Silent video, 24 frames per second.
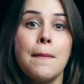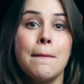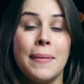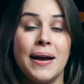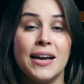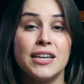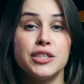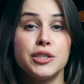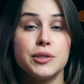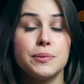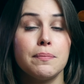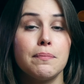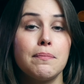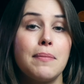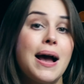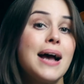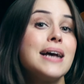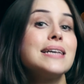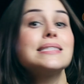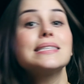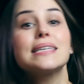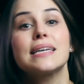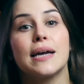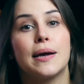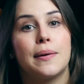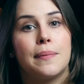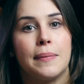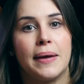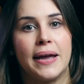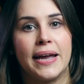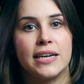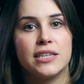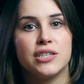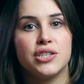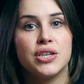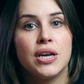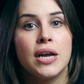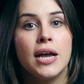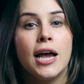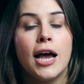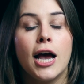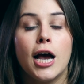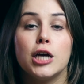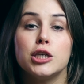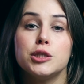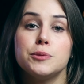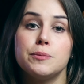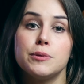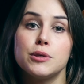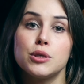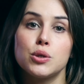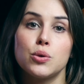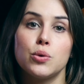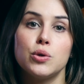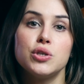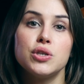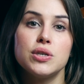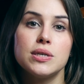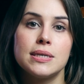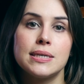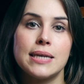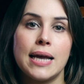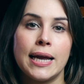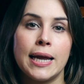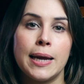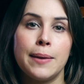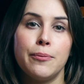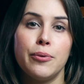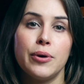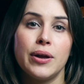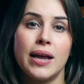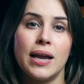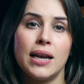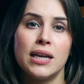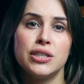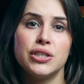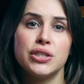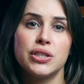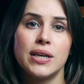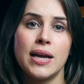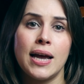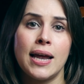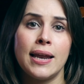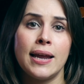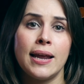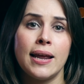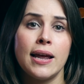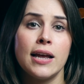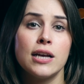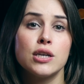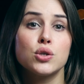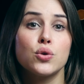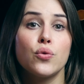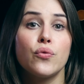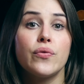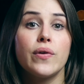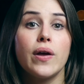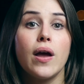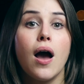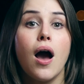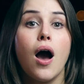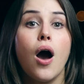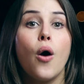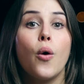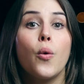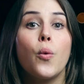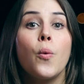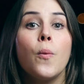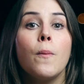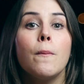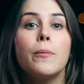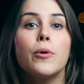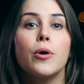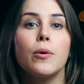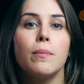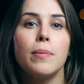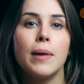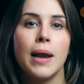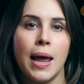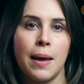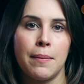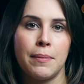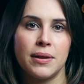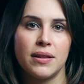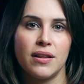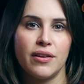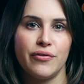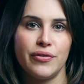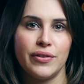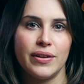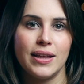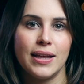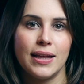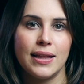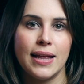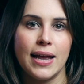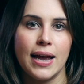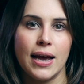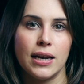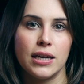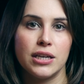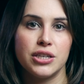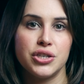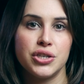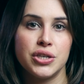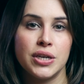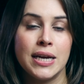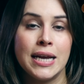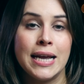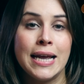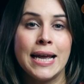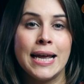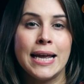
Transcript: Mas basicamente as pessoas te seguem porque elas querem resolver algum problema da vida delas.